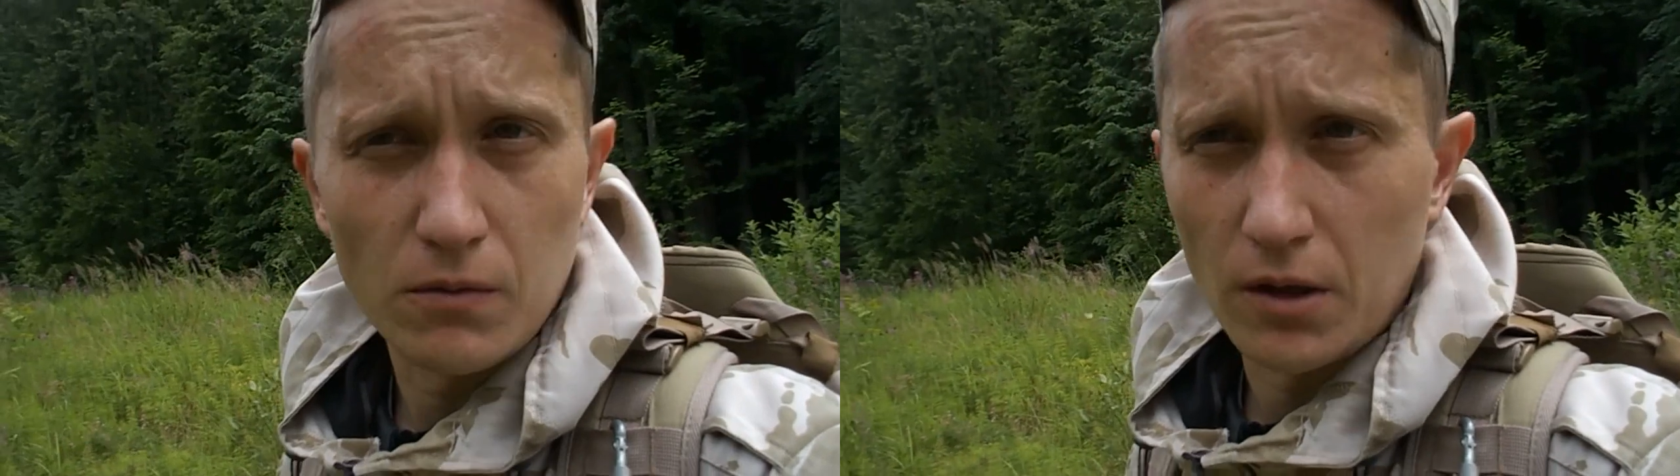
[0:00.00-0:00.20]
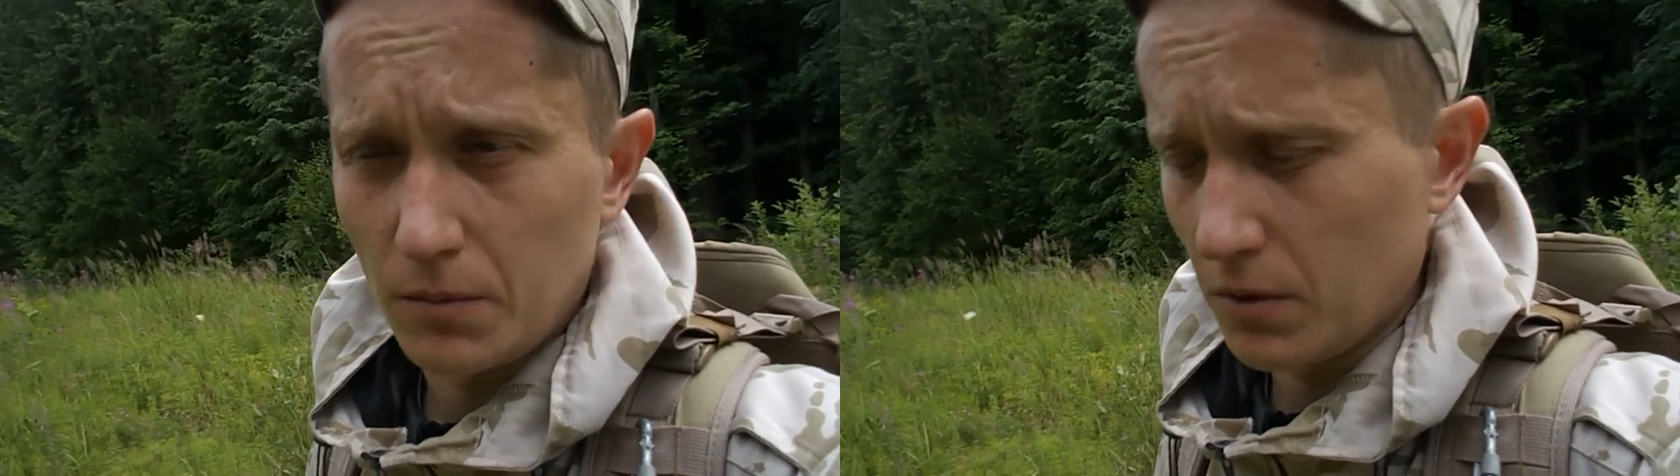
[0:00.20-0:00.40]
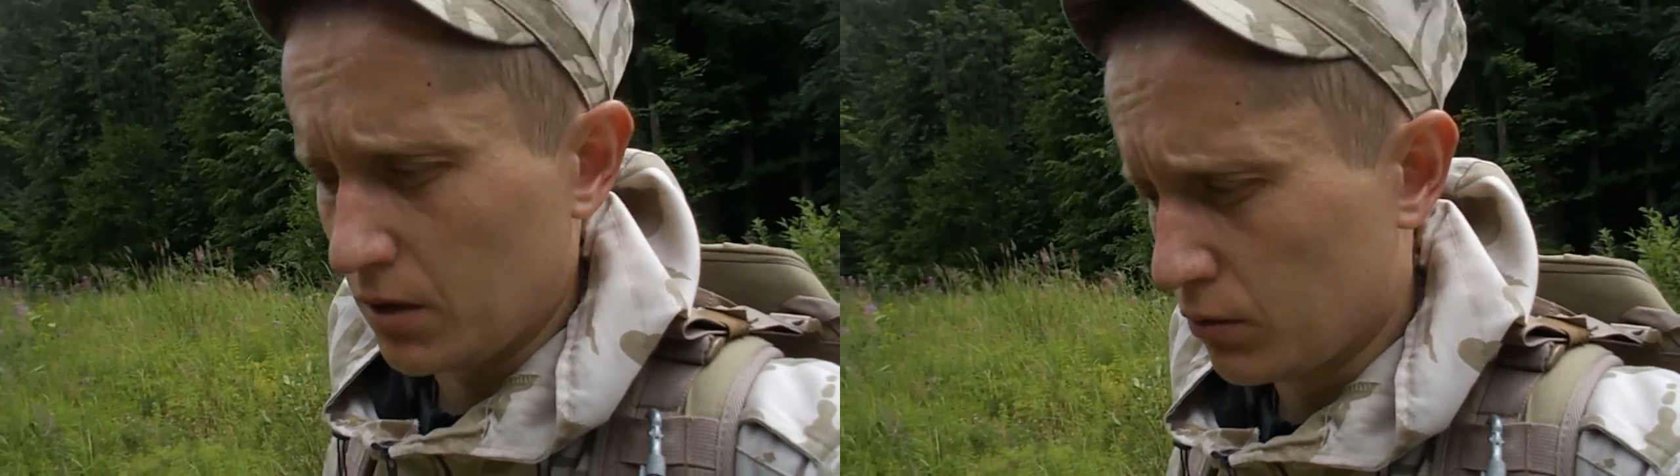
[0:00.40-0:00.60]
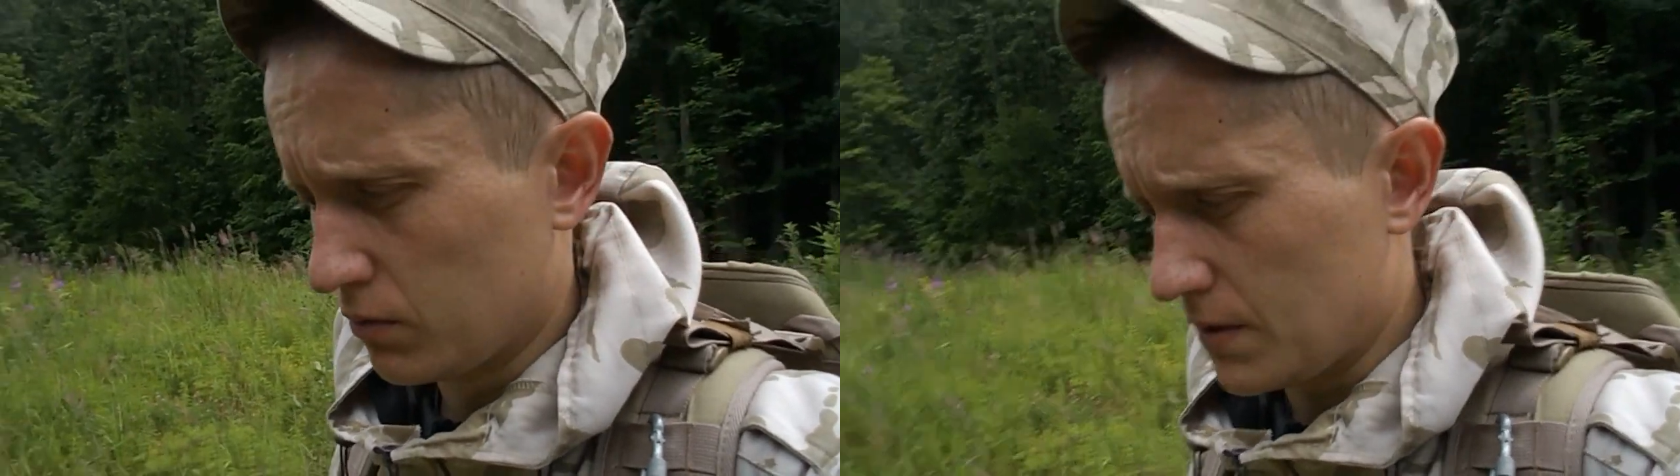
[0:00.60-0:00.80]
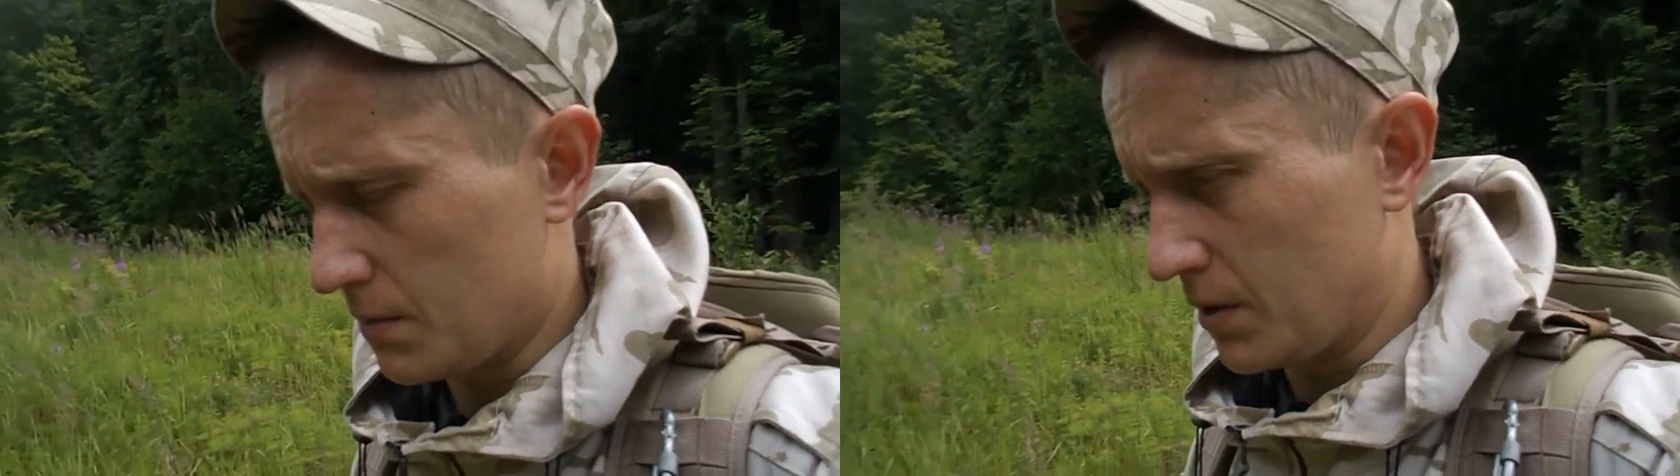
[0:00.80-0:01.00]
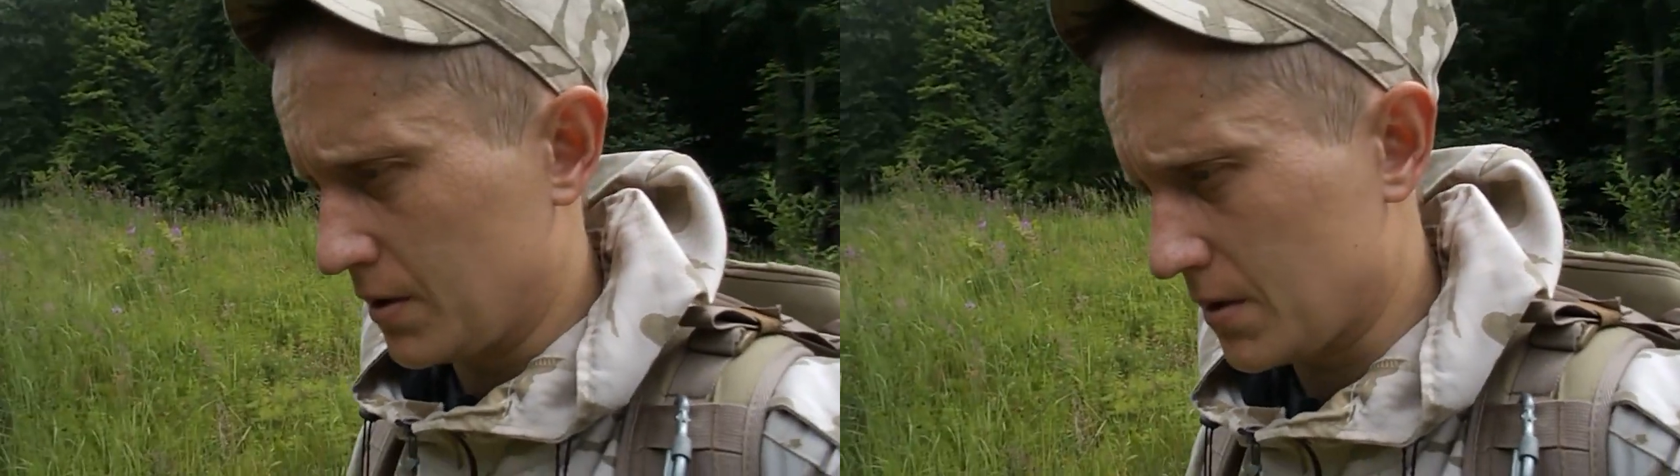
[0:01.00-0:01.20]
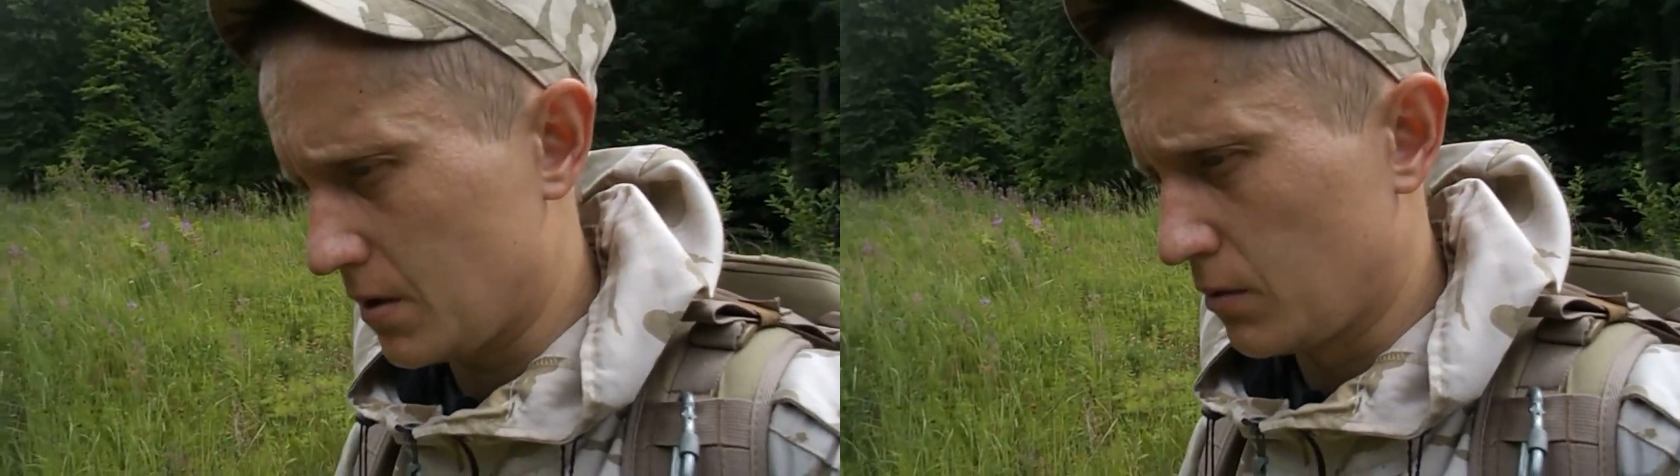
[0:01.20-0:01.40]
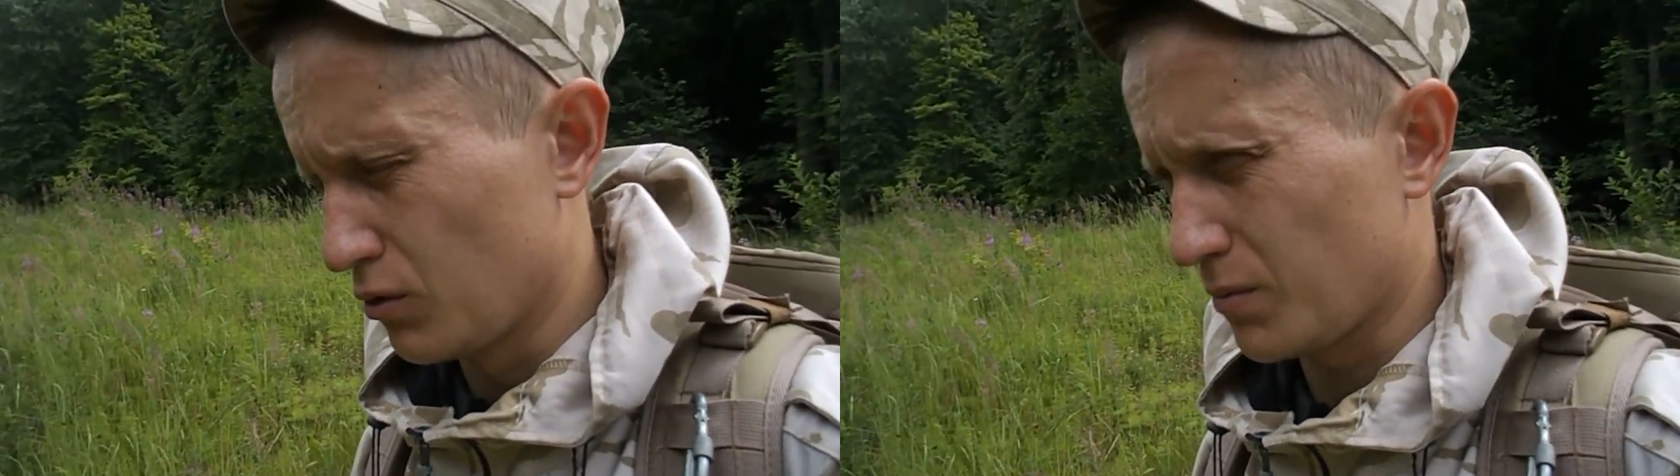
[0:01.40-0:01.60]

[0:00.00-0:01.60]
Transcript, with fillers: В этом году, 18 год,